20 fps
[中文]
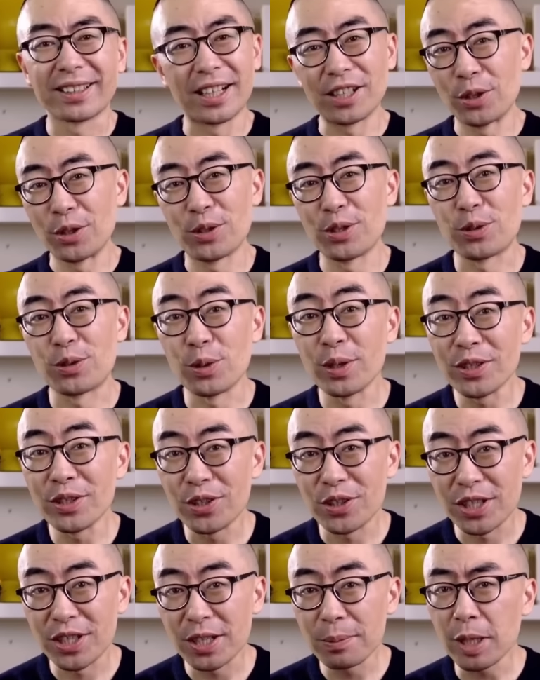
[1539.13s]
那都是军
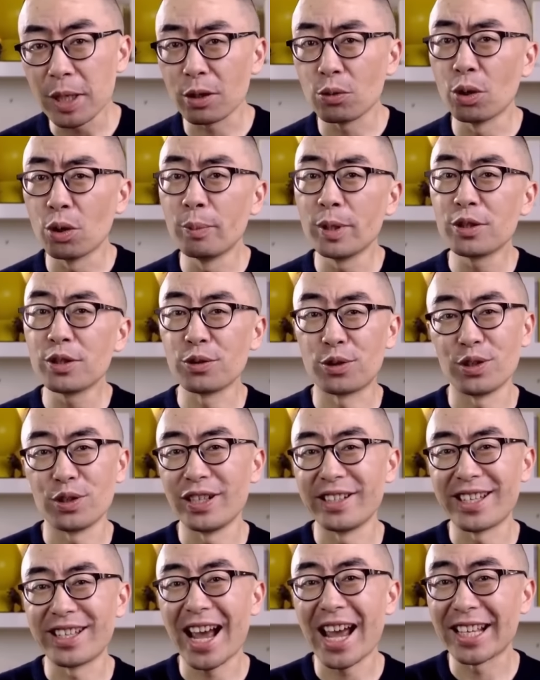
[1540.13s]
事机密，我们就只
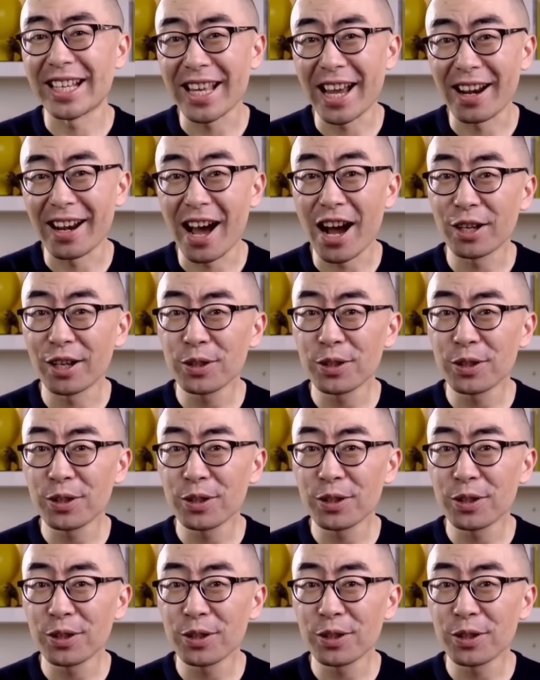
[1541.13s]
能猜一猜了